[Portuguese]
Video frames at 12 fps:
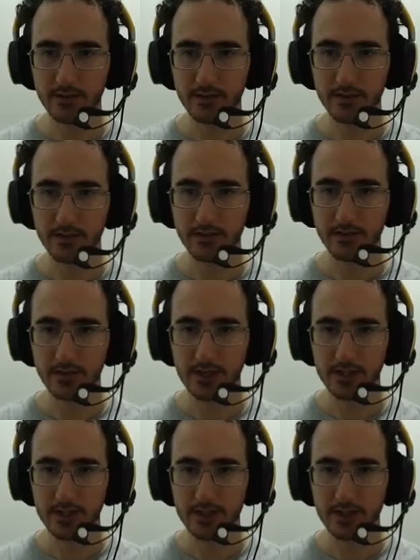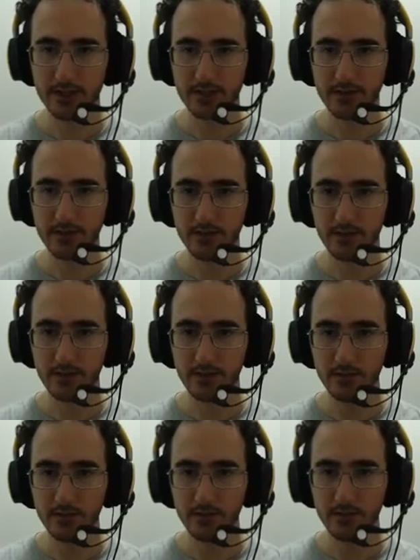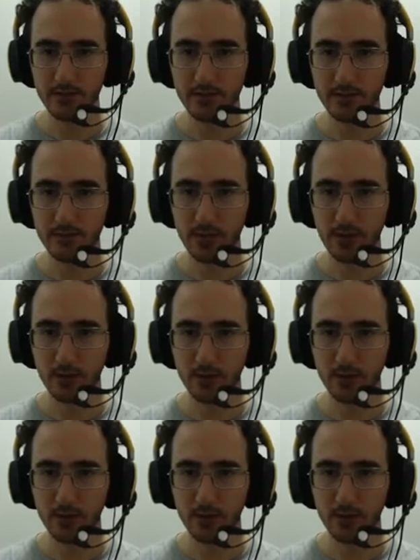nos dá acesso a um baú.